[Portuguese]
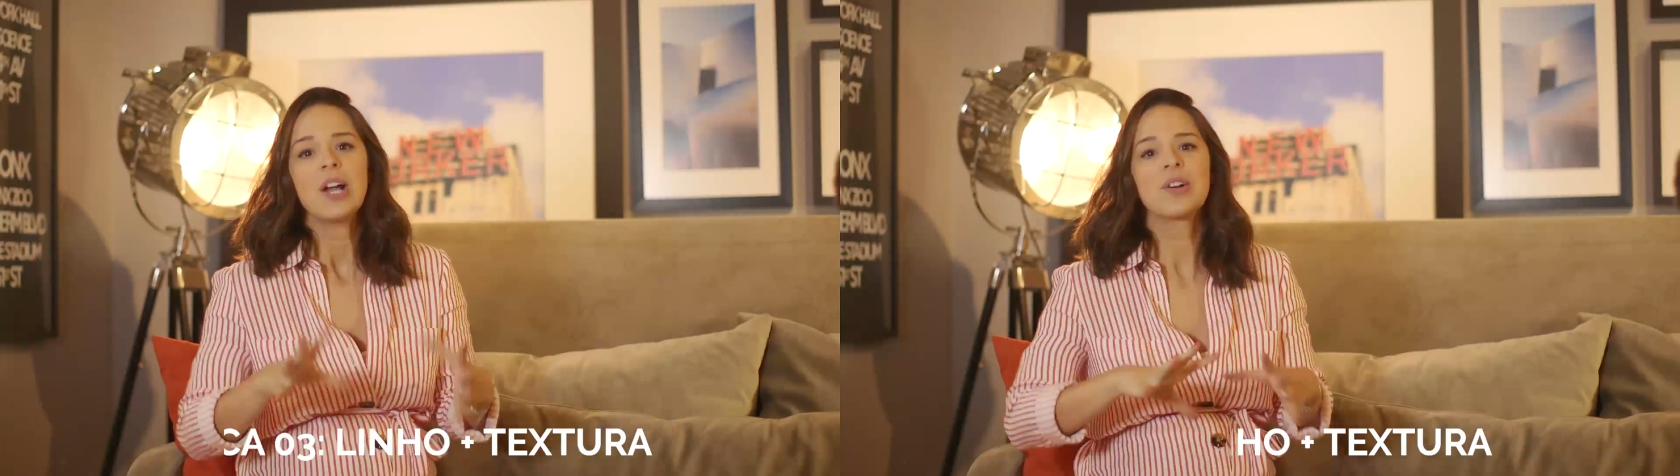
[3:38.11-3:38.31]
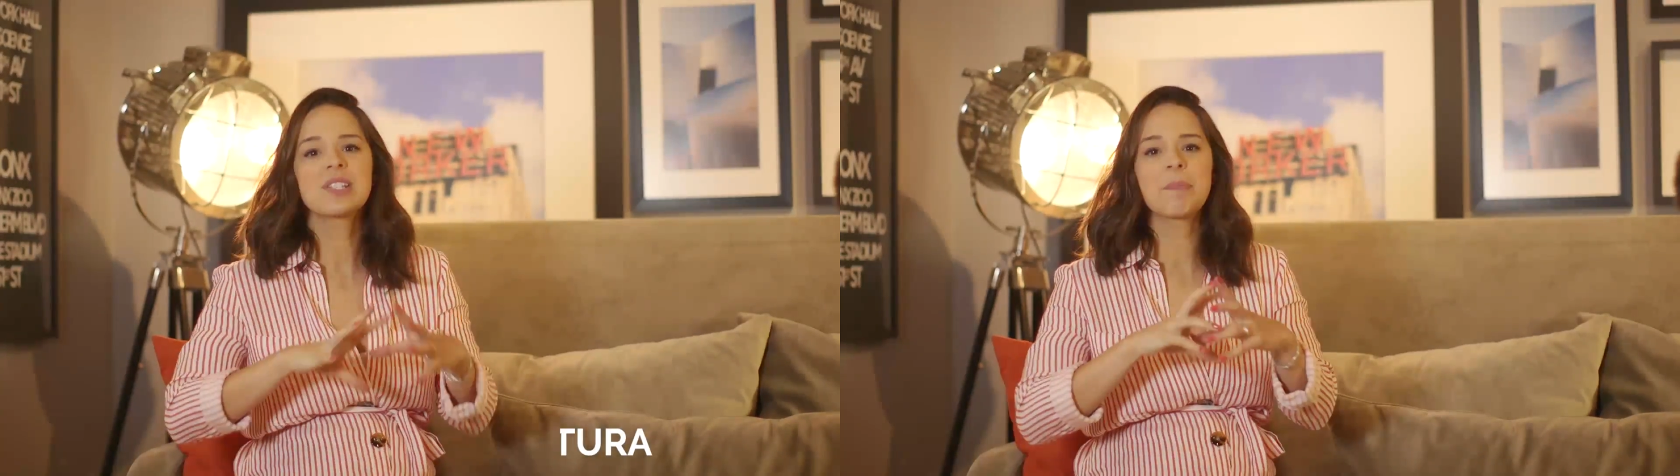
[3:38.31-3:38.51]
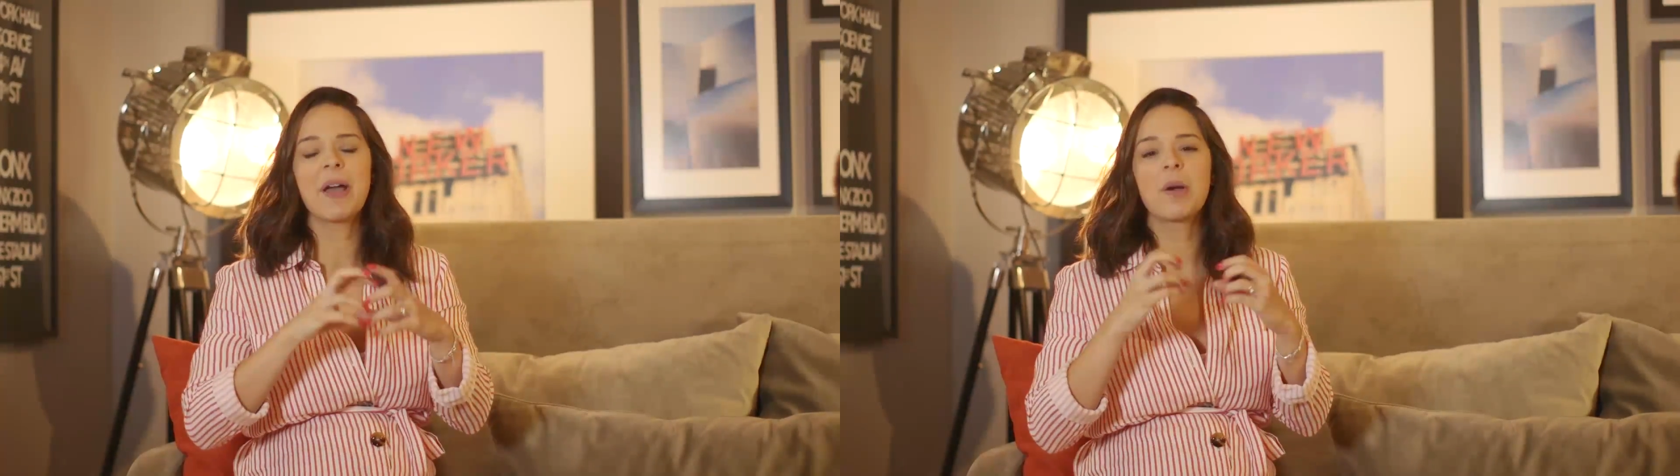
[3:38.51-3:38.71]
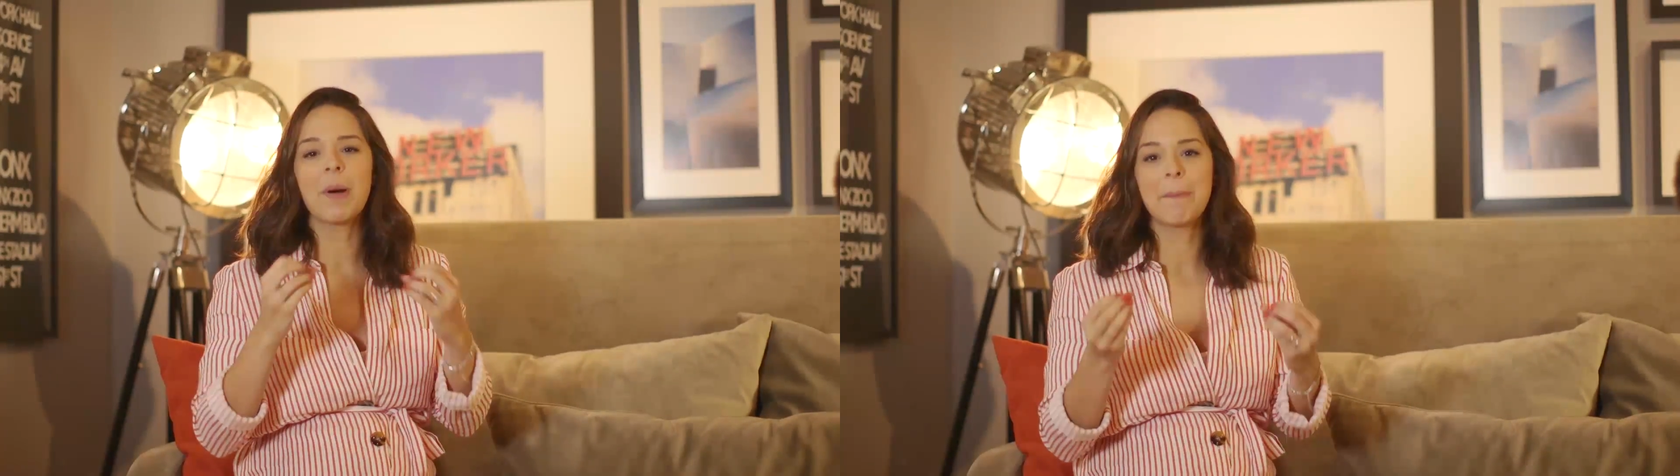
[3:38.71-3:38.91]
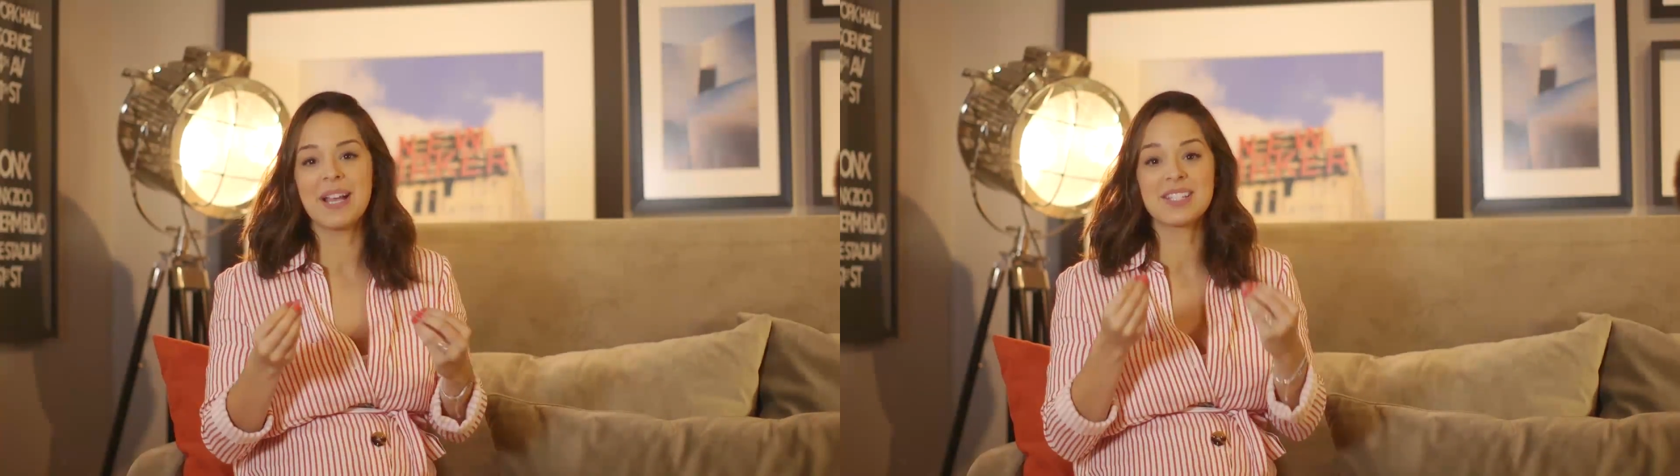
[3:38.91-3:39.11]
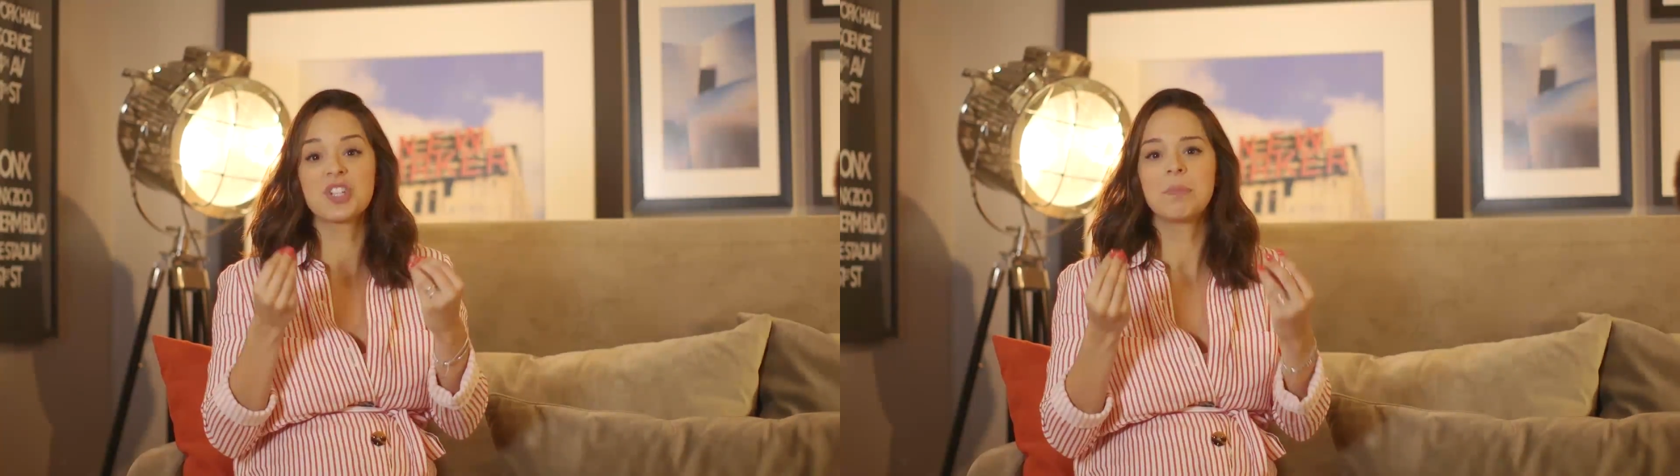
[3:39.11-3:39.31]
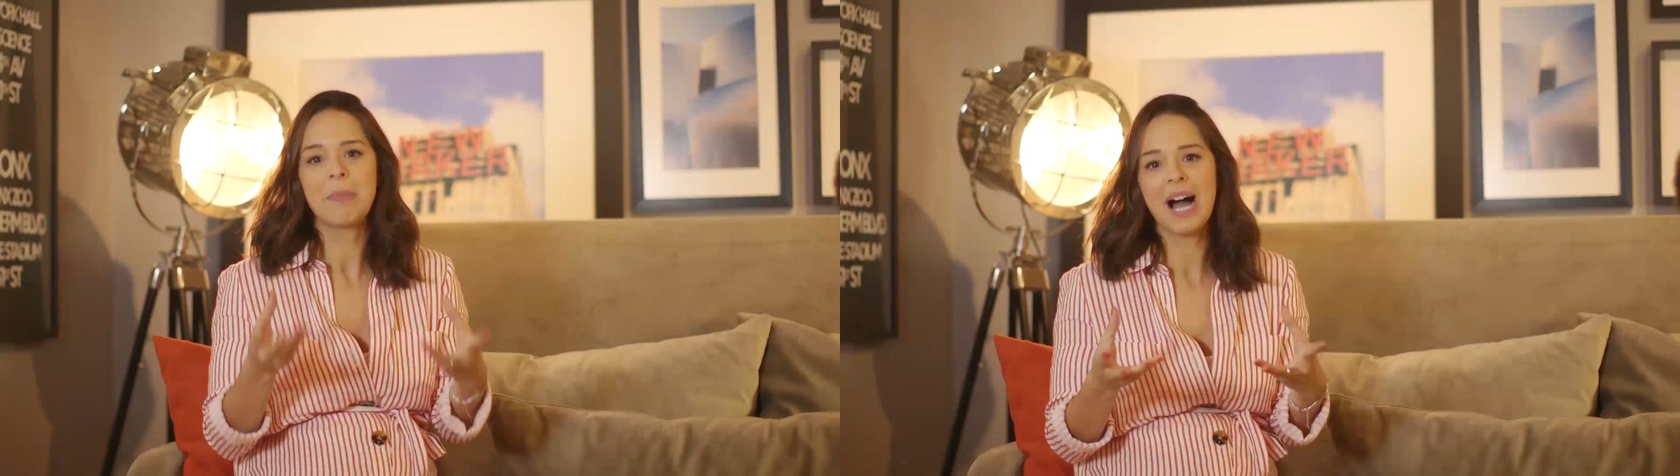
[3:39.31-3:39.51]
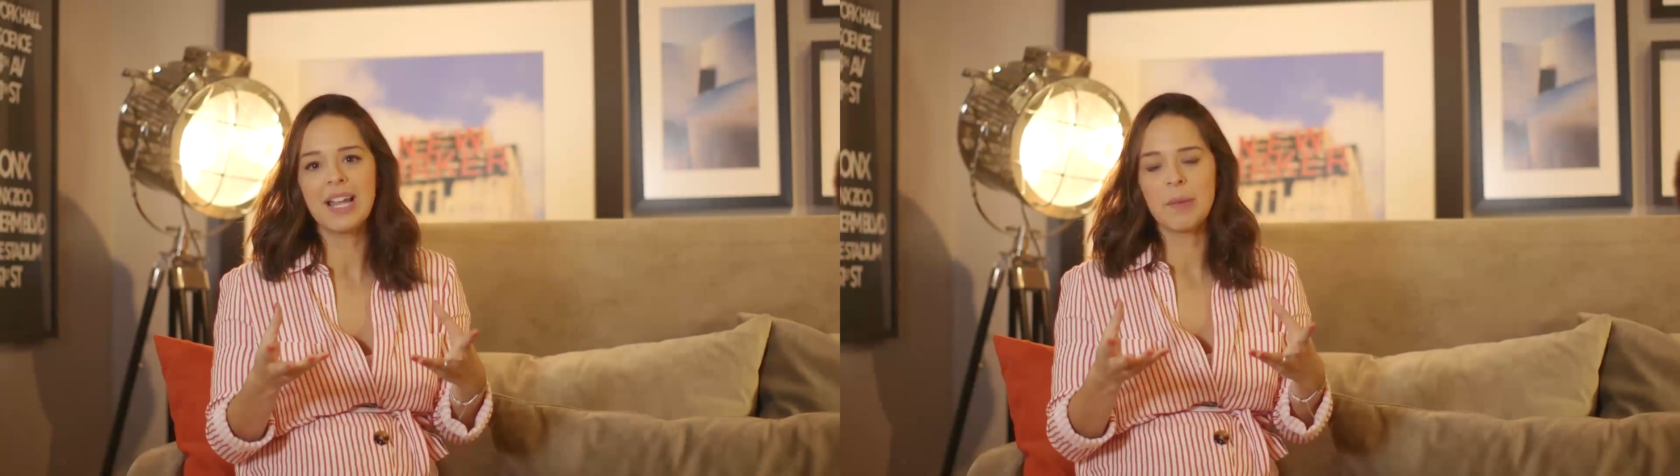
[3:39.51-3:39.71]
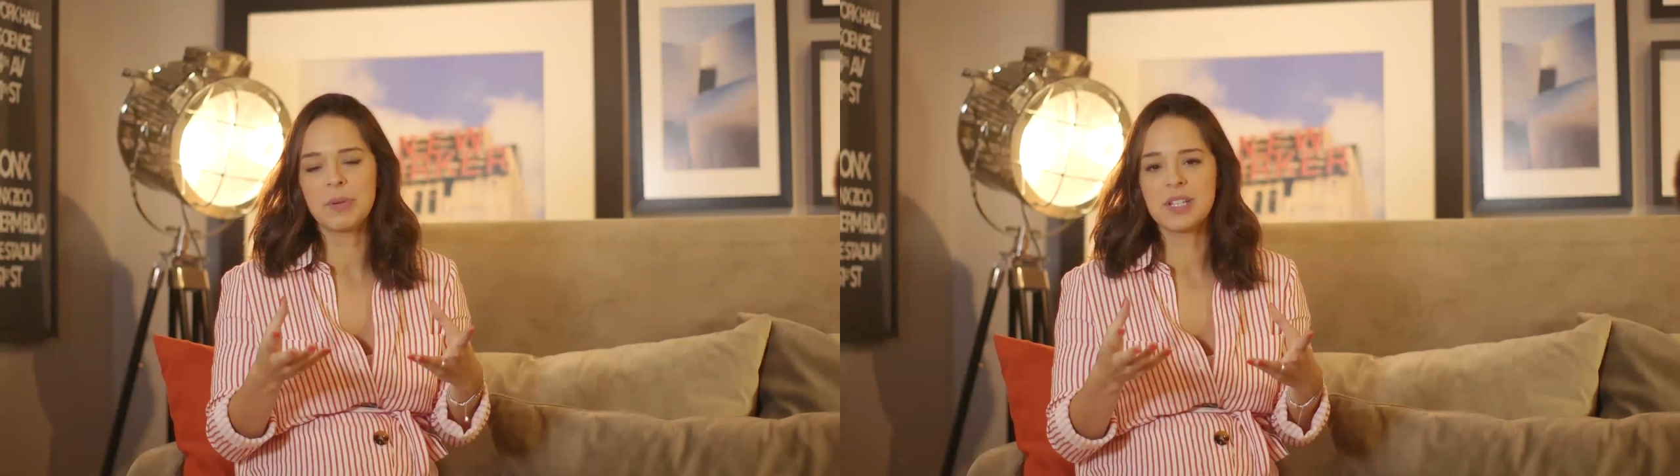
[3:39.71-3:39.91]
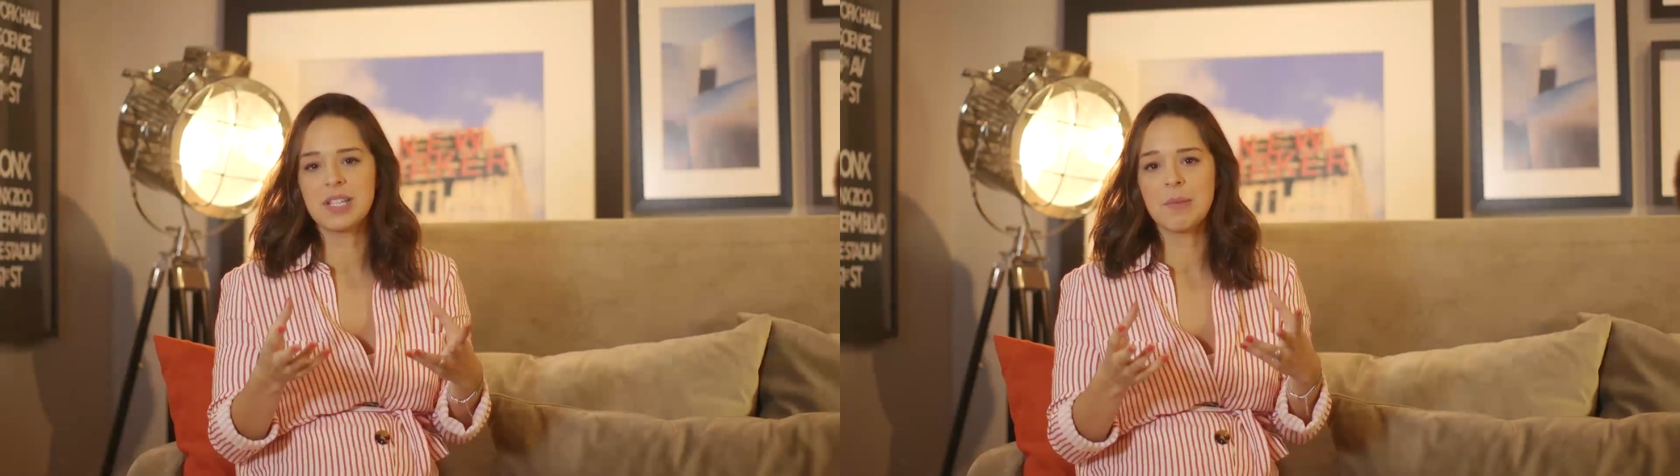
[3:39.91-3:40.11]
Quando você pega uma peça de malha,
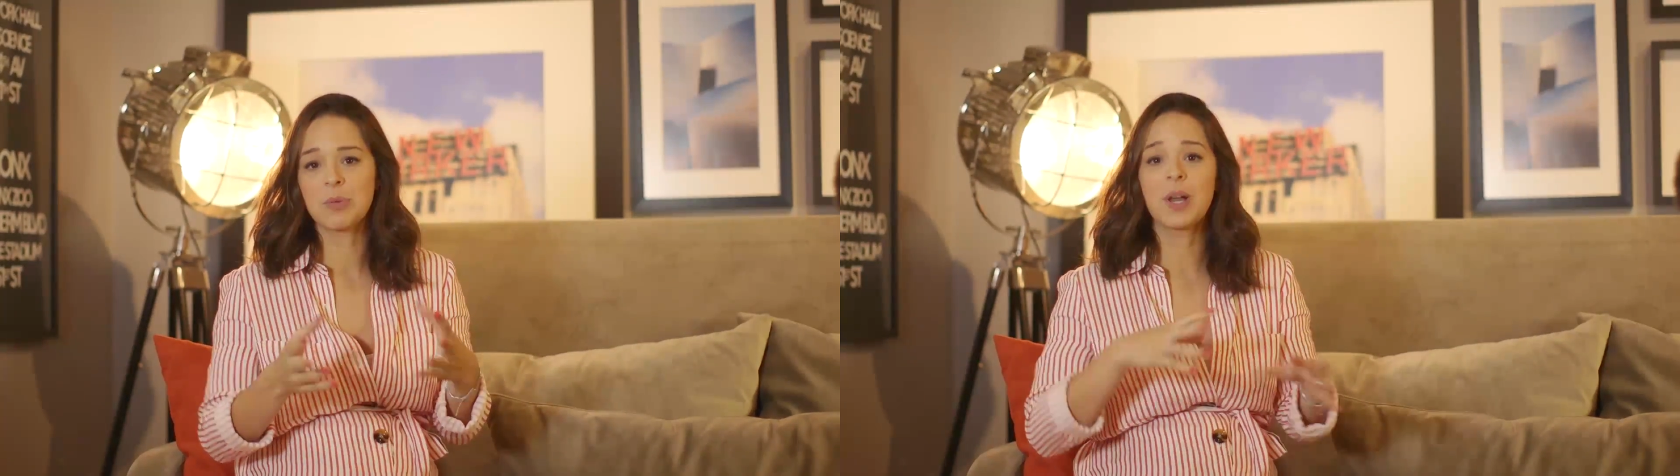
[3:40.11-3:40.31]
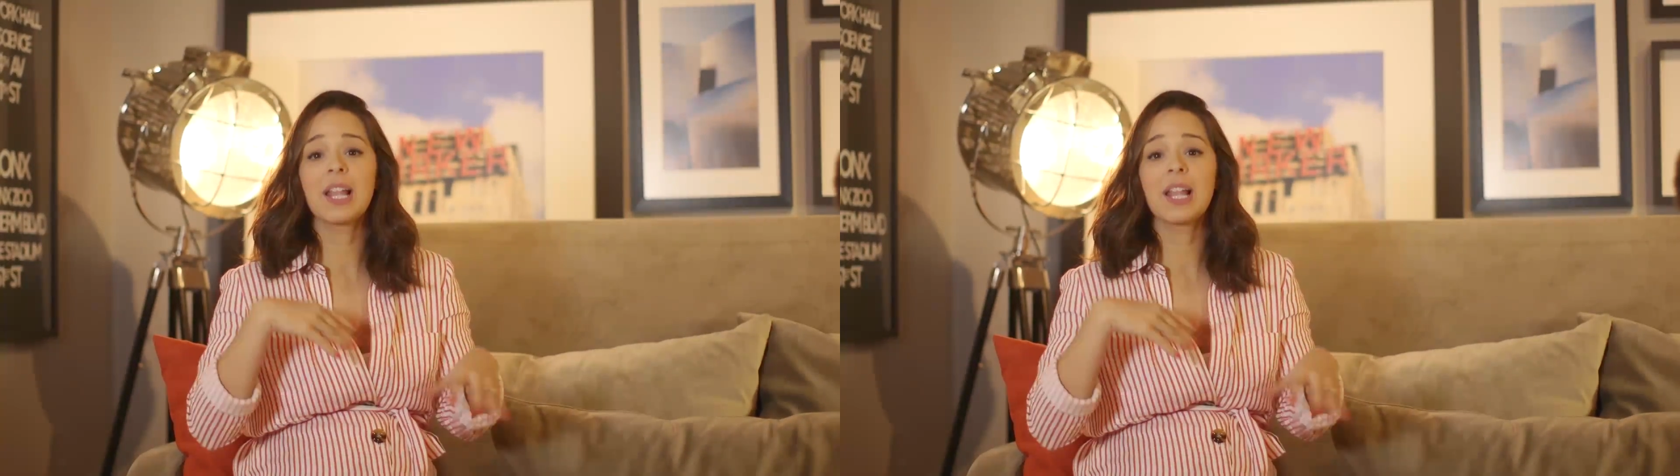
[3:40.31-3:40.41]
por exemplo,